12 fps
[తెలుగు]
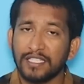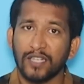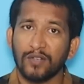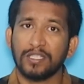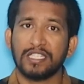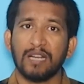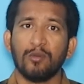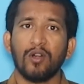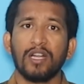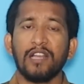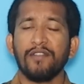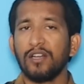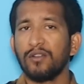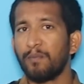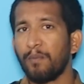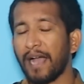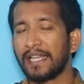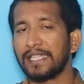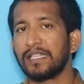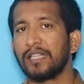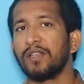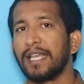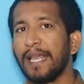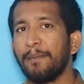విషయానికి వచ్చామో అంటే వీళ్ళు
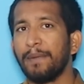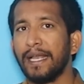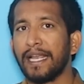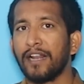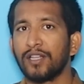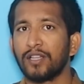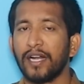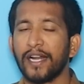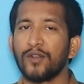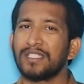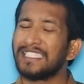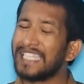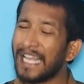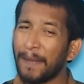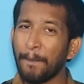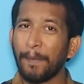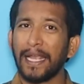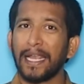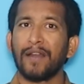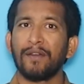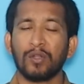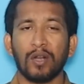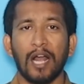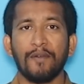పాకిస్తాన్తో ఏ ప్లేయింగ్ ఎలెవెన్తో ఆడారో సేమ్ ప్లేయింగ్
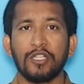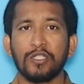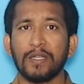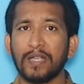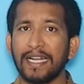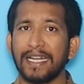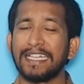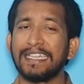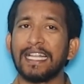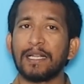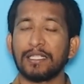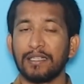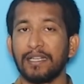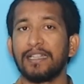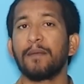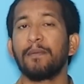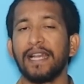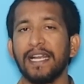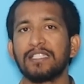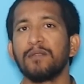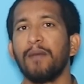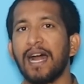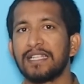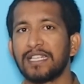ఎలెవెన్తో రావచ్చు ఎందుకంటే ఇద్దరు ఇద్దరు
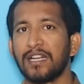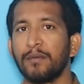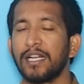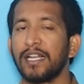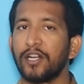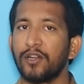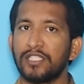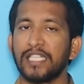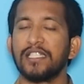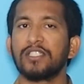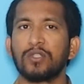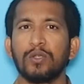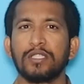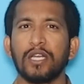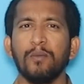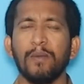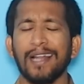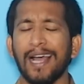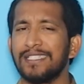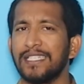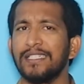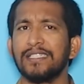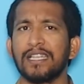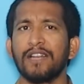ప్లేయర్స్ని మార్చారనమాట రెండు చేంజెస్తో వచ్చారు బట్ ఆ
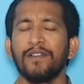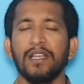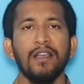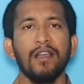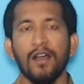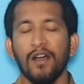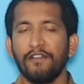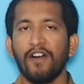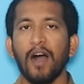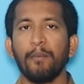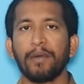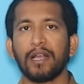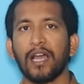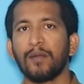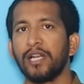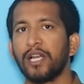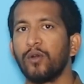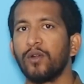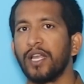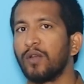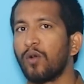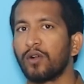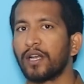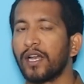చేంజెస్ అనేవి ఫామ్ ప్రకారం లేకుంటే
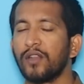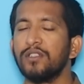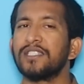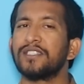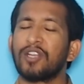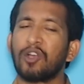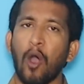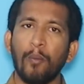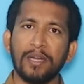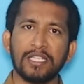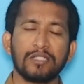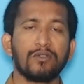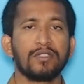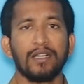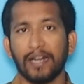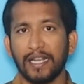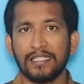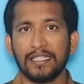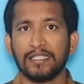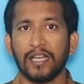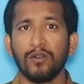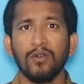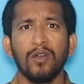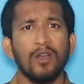ఇంకొకటి కాదు జస్ట్ కాంబినేషన్స్ కోసం ట్రై
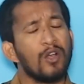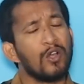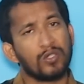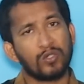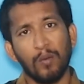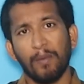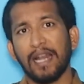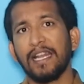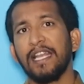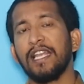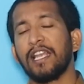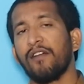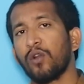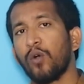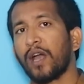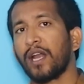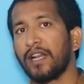చేశారు సో మళ్ళీ ఎవరో ఒక